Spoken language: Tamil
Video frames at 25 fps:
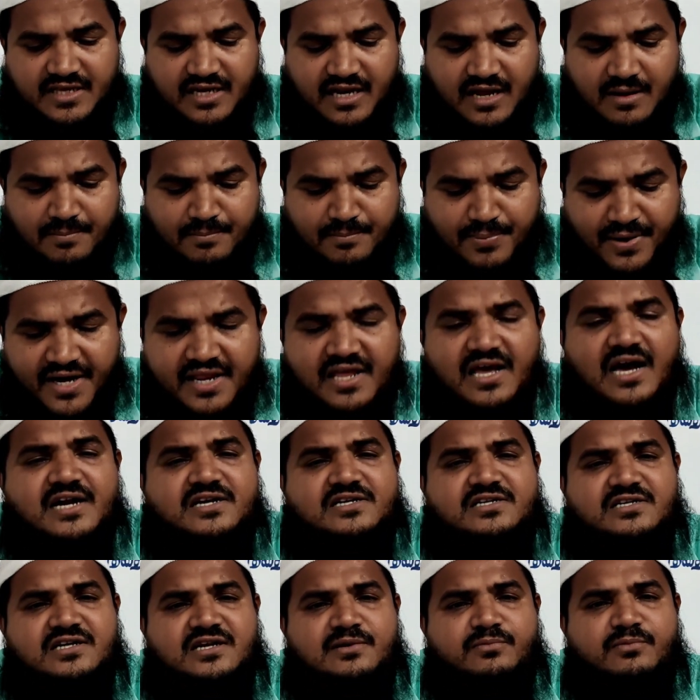இதை நாம்
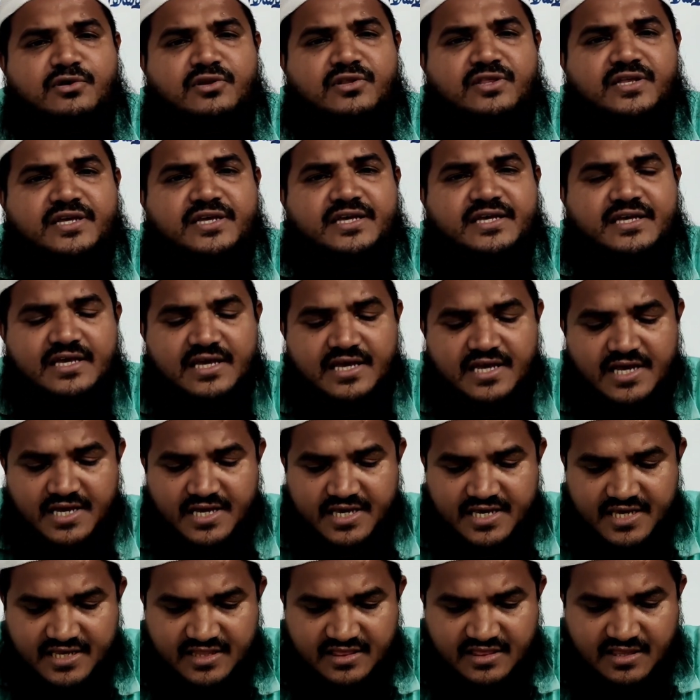பணியாற்றுகிற பொழுது
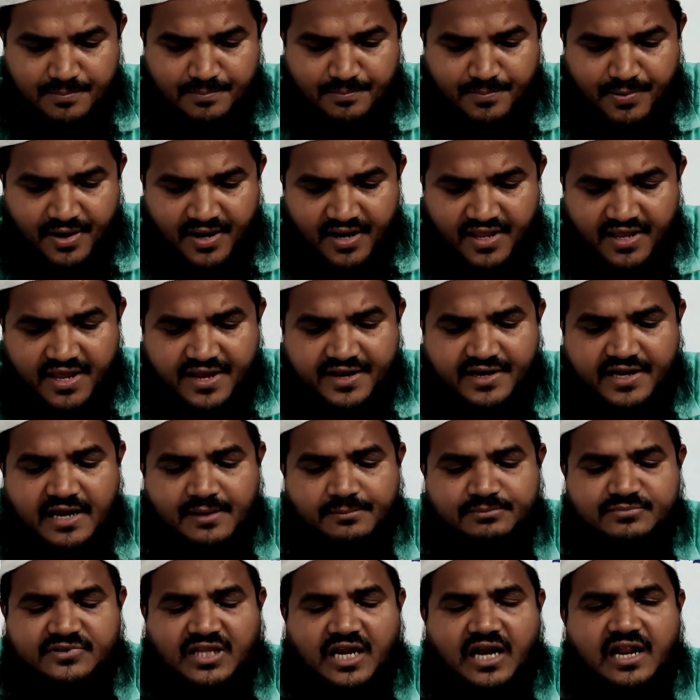இந்த பணியை
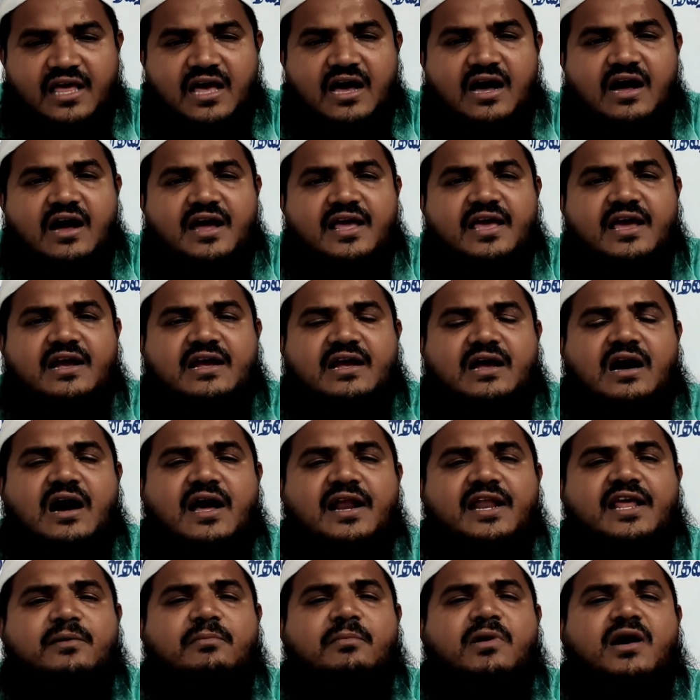நாம் தலையாய
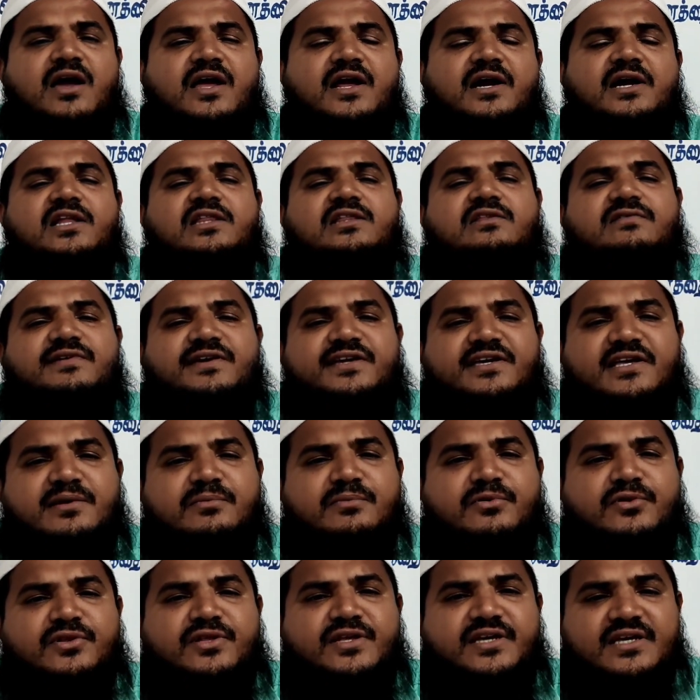காரியமாக எடுத்து
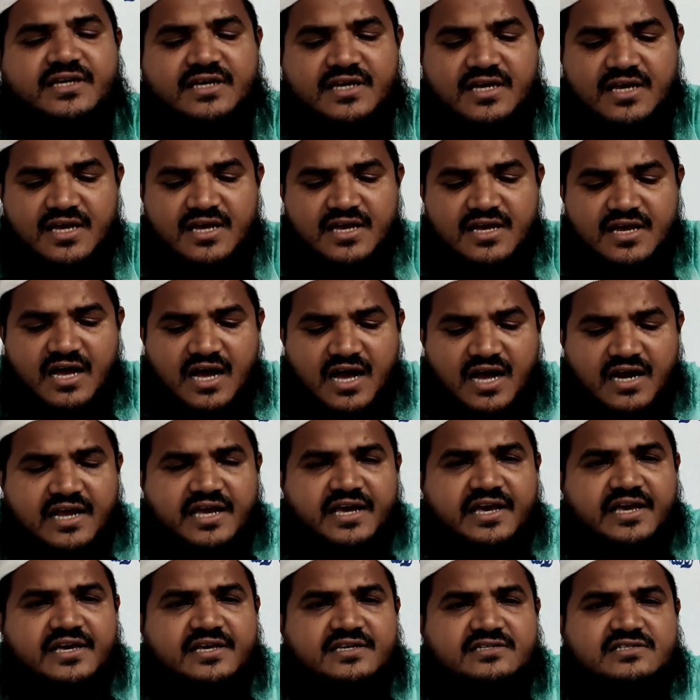வைக்கிற போது
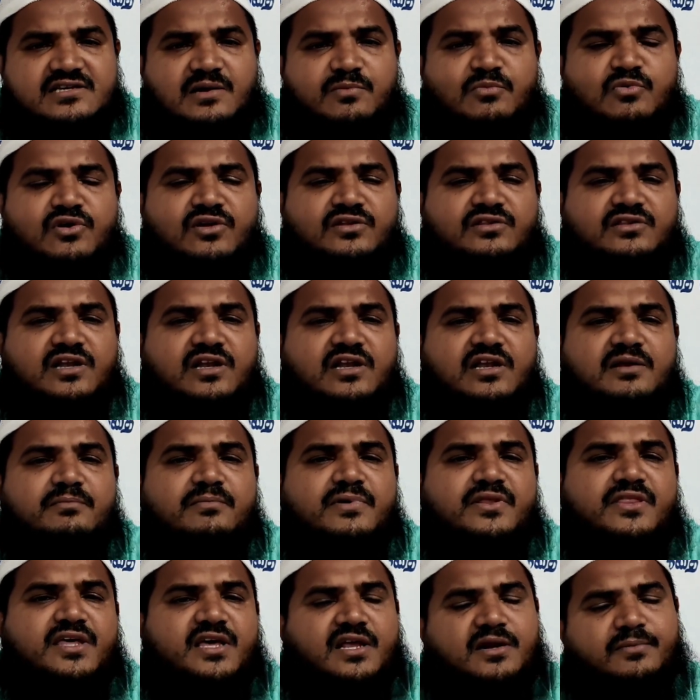அங்கே சமூகத்தில்
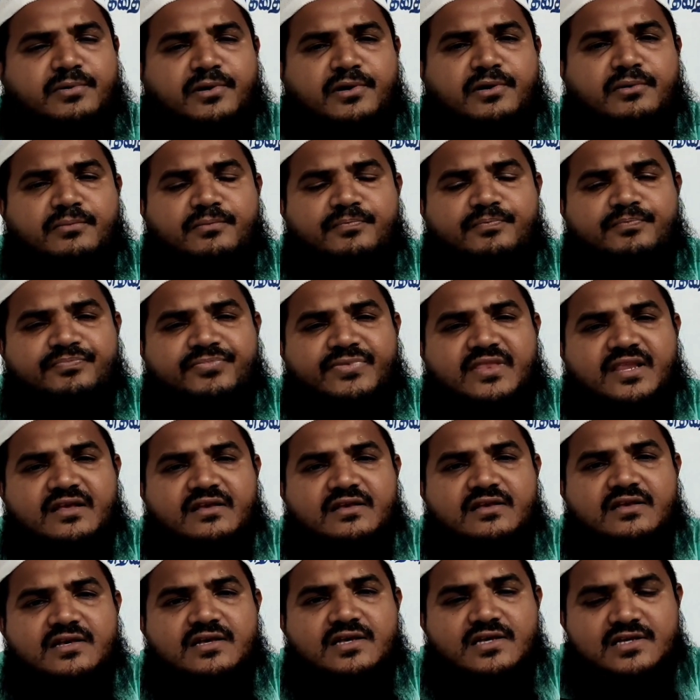நிம்மதி ஏற்படும்
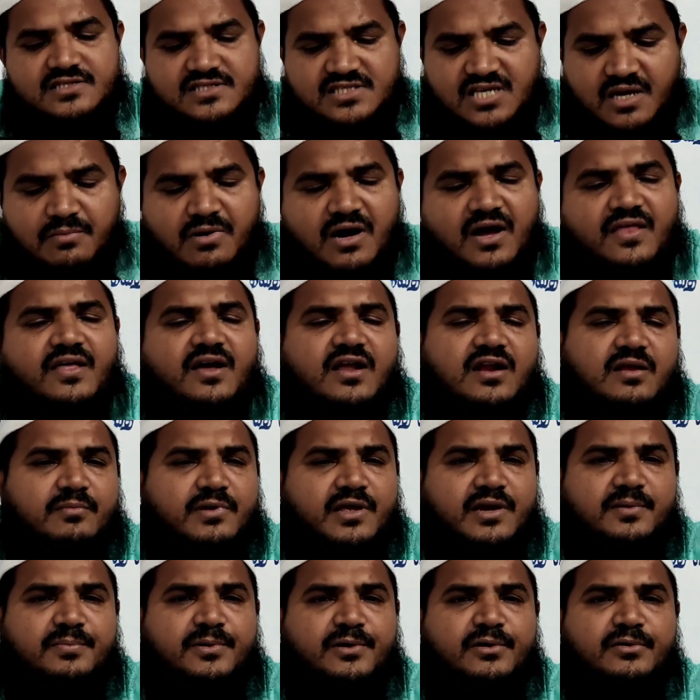
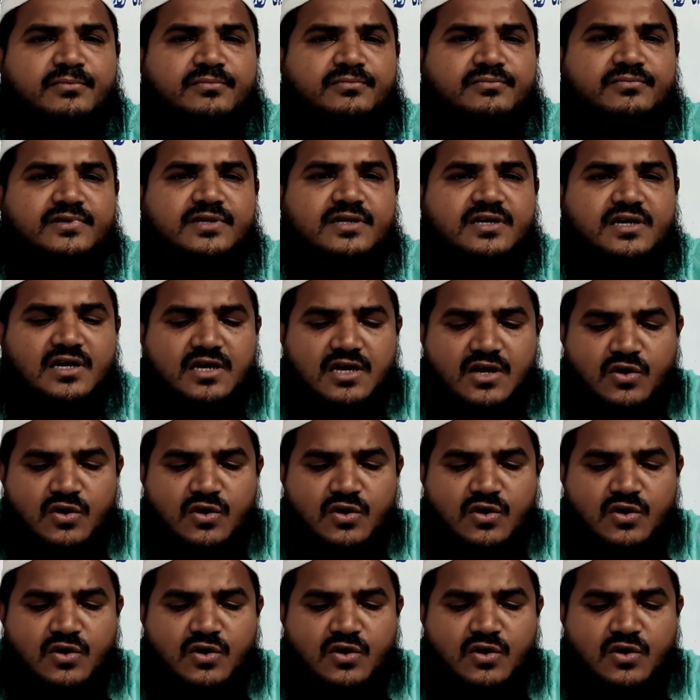சமாதானம் ஏற்படும்